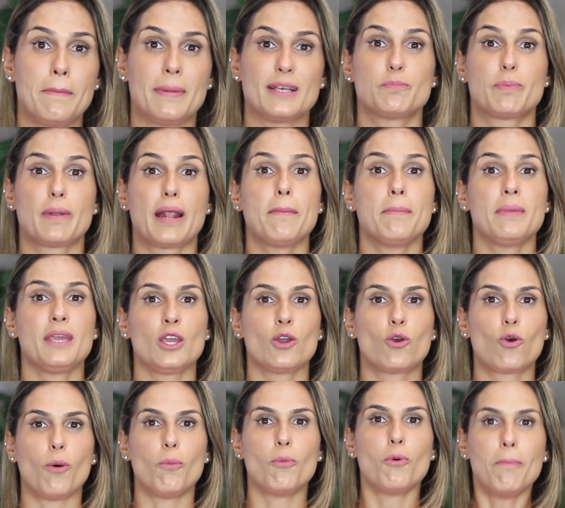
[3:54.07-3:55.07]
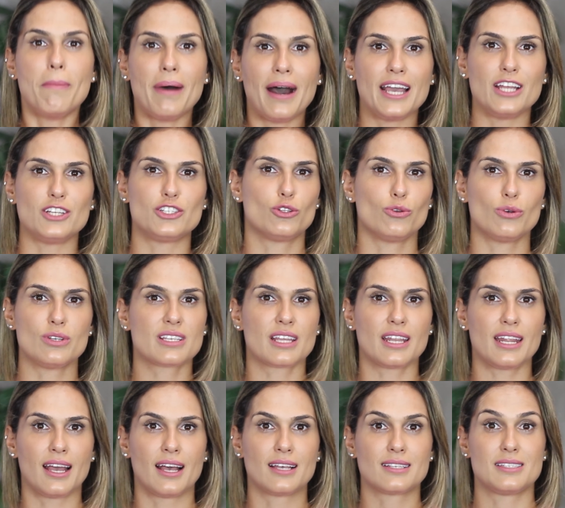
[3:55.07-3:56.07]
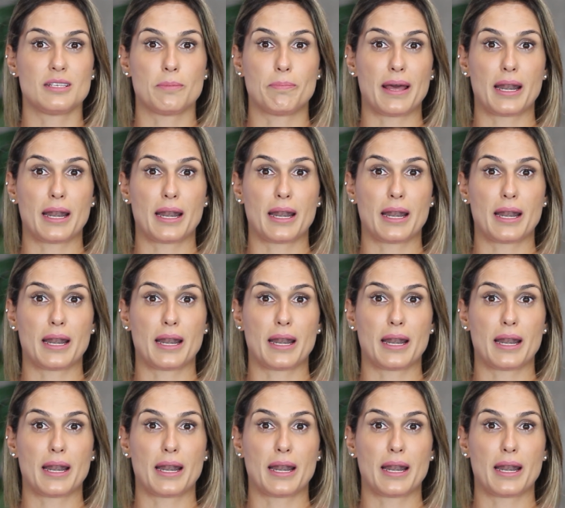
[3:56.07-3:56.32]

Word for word: Mas para mim, como mãe de duas crianças